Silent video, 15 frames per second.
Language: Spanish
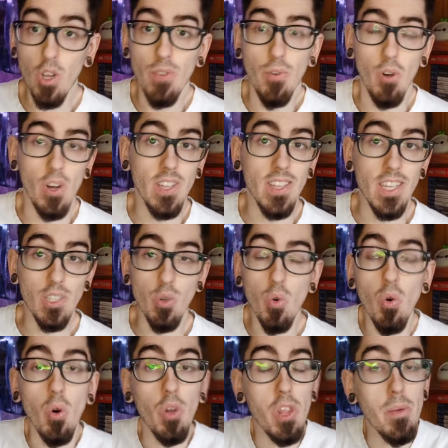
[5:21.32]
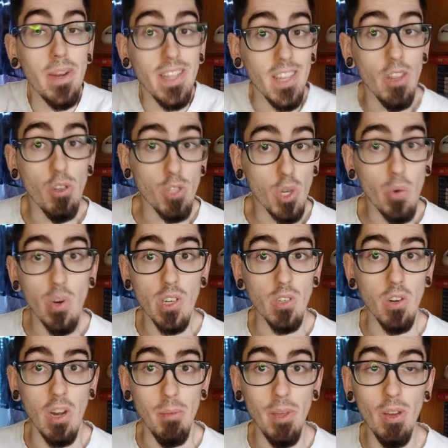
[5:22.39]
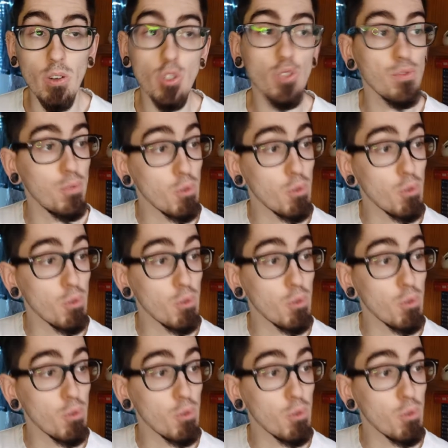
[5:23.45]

Creo que Fortnite es un juego divertido si juegas con amigos,